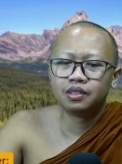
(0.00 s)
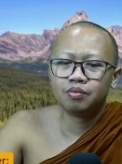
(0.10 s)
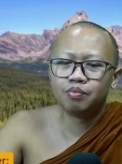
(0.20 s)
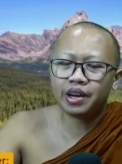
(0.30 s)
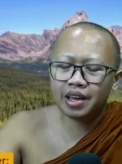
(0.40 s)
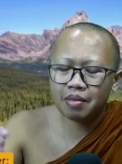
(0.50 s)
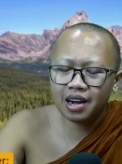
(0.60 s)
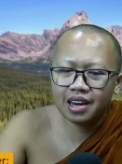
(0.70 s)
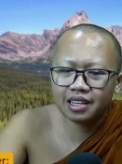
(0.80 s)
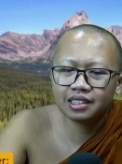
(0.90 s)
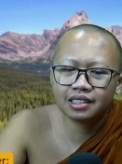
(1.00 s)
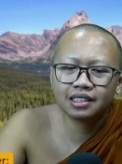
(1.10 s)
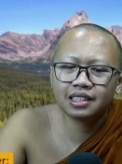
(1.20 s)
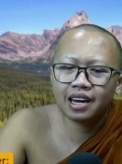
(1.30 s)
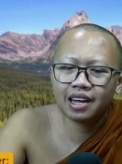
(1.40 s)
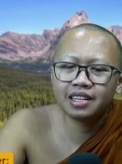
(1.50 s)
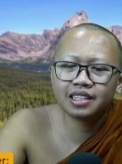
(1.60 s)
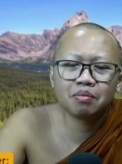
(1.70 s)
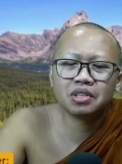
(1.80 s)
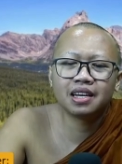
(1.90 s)
Bagaimana caranya saya
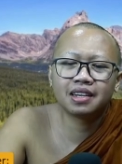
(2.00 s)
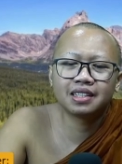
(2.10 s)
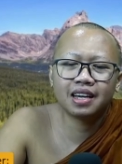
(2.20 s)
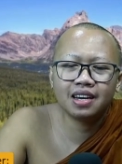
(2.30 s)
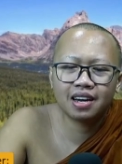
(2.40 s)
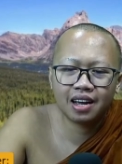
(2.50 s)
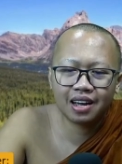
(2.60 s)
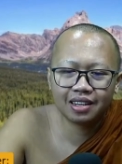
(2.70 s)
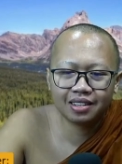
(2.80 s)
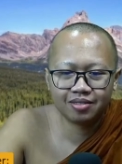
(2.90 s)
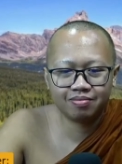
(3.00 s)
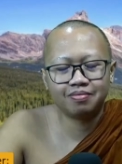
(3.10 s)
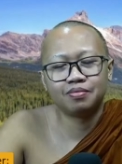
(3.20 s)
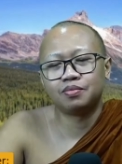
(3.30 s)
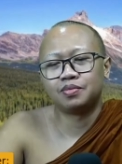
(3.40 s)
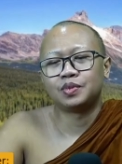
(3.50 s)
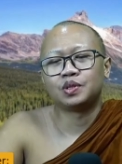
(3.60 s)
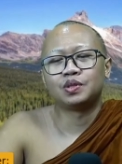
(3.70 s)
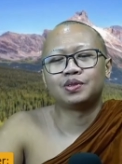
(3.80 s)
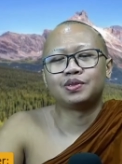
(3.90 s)
bisa ke sana?
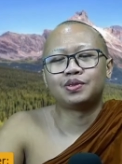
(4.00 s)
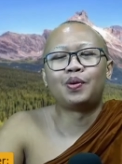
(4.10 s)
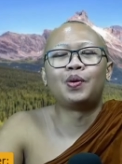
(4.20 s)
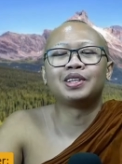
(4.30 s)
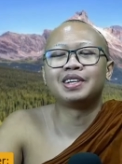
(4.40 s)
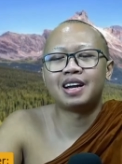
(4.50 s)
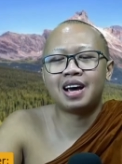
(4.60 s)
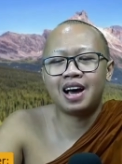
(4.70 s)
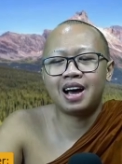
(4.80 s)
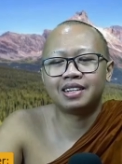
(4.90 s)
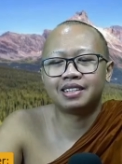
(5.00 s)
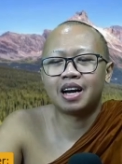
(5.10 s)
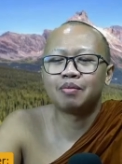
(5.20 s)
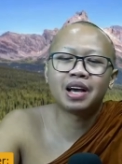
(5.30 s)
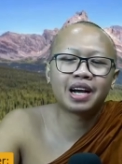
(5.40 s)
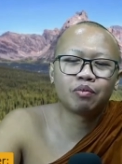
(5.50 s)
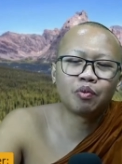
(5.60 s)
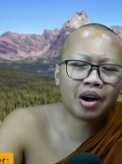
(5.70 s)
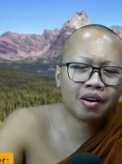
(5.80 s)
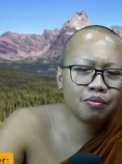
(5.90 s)
Oh tenang, kami akan
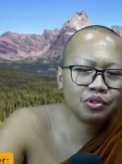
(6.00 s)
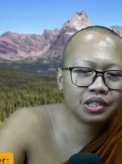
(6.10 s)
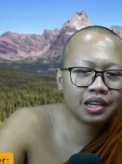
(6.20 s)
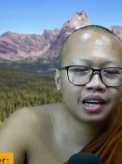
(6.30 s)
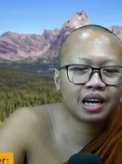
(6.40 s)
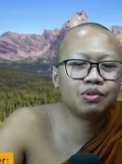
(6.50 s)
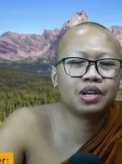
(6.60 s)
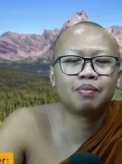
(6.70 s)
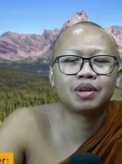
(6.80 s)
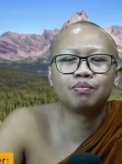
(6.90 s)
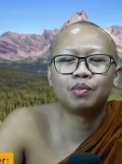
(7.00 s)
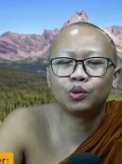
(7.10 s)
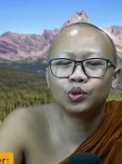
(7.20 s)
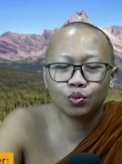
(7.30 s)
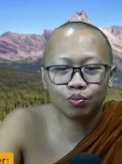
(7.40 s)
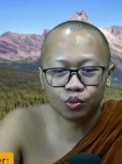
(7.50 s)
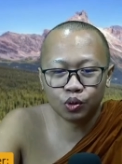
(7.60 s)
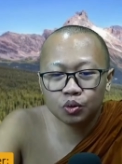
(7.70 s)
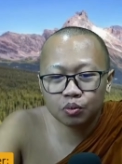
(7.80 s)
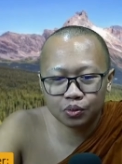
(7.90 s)
membawamu jika kamu dapat menutup
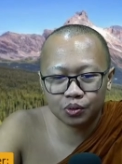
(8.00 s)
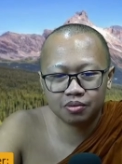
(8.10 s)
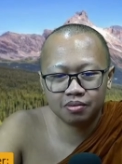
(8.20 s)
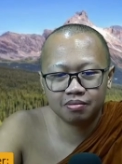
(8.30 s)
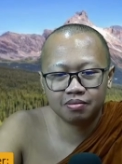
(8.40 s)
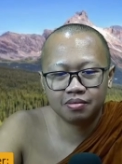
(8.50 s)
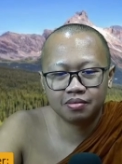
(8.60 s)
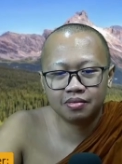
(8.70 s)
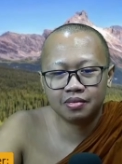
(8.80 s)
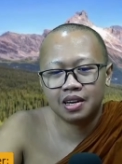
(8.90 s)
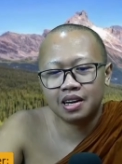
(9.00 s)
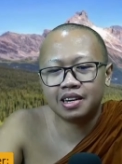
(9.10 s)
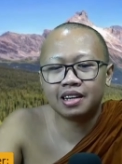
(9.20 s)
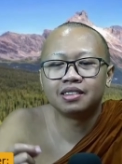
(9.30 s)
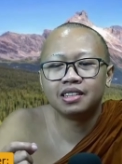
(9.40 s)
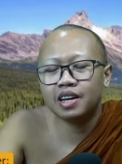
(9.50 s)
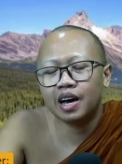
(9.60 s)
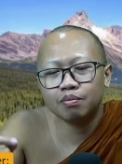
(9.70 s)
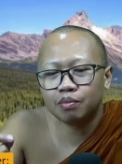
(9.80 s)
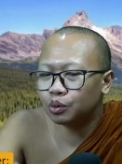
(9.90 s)
mulutmu dan tidak
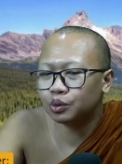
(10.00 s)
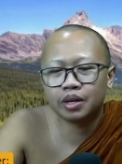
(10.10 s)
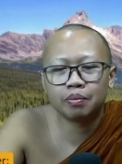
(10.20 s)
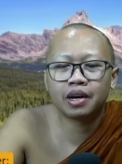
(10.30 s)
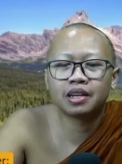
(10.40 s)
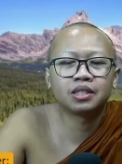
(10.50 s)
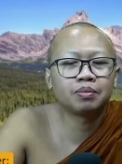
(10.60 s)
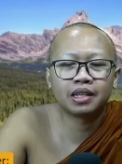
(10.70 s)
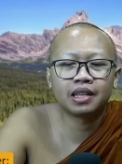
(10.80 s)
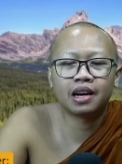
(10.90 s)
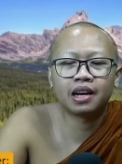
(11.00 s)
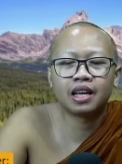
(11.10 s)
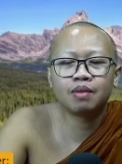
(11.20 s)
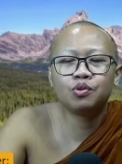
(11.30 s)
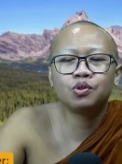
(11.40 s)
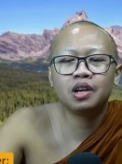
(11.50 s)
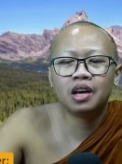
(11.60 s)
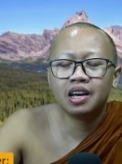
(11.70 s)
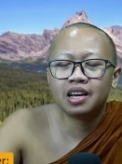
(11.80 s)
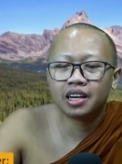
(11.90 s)
mengucapkan sepatah kata pun
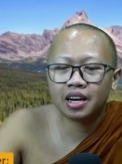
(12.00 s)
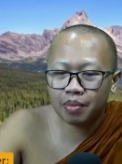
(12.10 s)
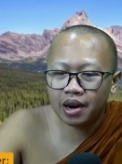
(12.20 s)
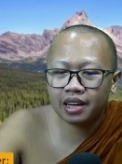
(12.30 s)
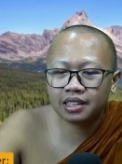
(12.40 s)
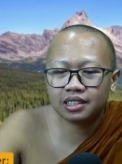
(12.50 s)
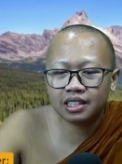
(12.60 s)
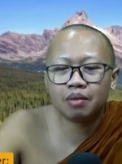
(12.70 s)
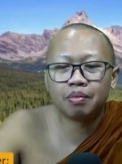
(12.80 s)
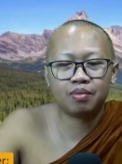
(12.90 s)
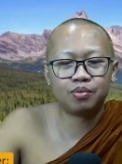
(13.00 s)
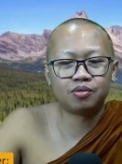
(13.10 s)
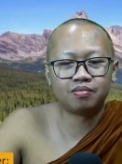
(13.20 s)
kepada siapapun.